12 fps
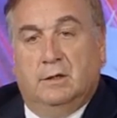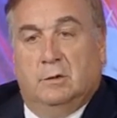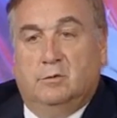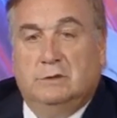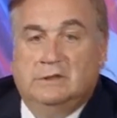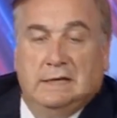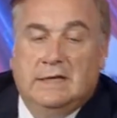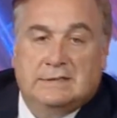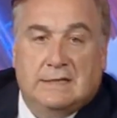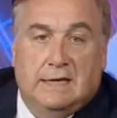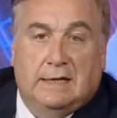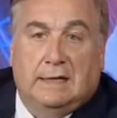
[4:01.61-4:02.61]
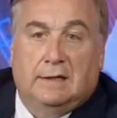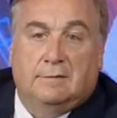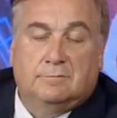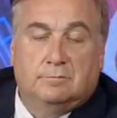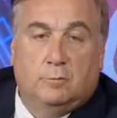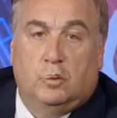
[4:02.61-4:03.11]
udinese era
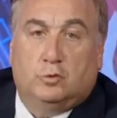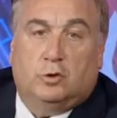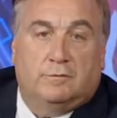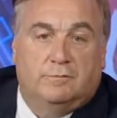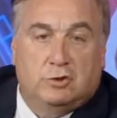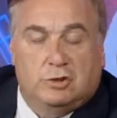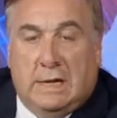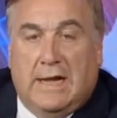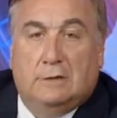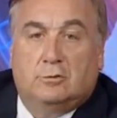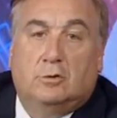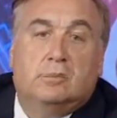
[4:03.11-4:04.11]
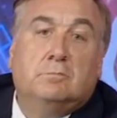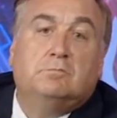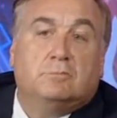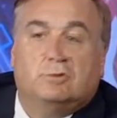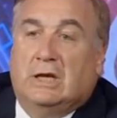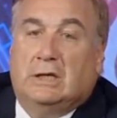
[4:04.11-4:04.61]
molto ravvicinato,
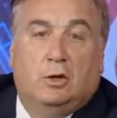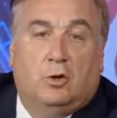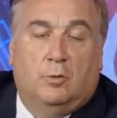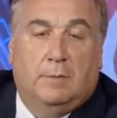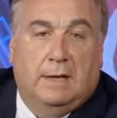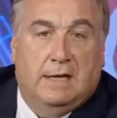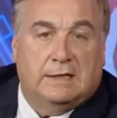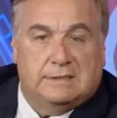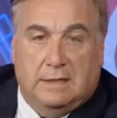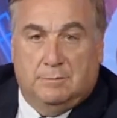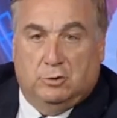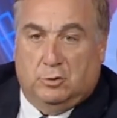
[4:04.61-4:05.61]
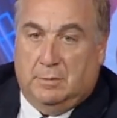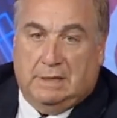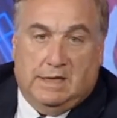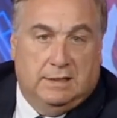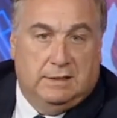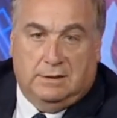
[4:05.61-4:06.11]
c'è chi come l'ex arbitro
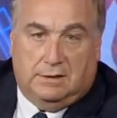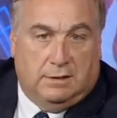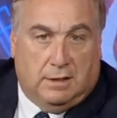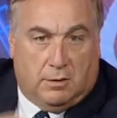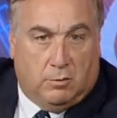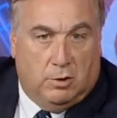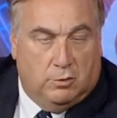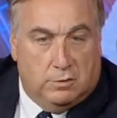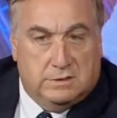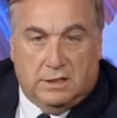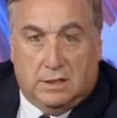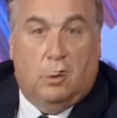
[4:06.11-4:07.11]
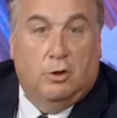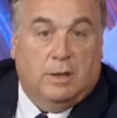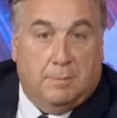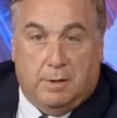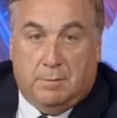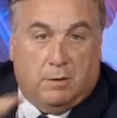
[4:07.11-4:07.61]
Marelli ritiene che quello non sia rigore,
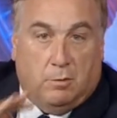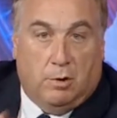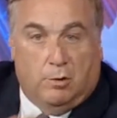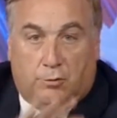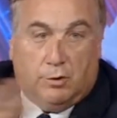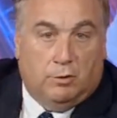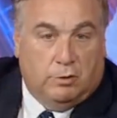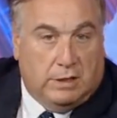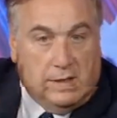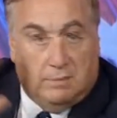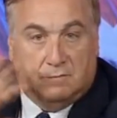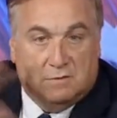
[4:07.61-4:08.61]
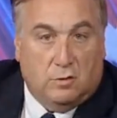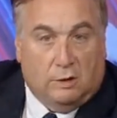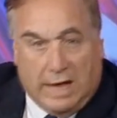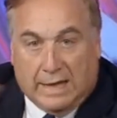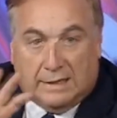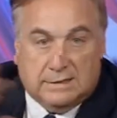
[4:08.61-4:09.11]
per me quello è un rigore
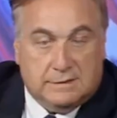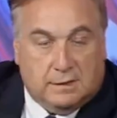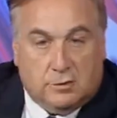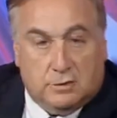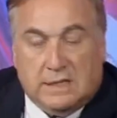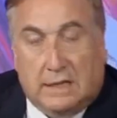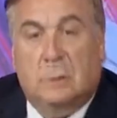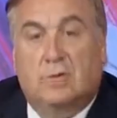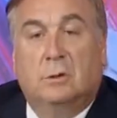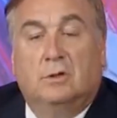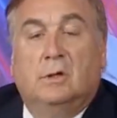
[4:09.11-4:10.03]
solare e sacrosanto,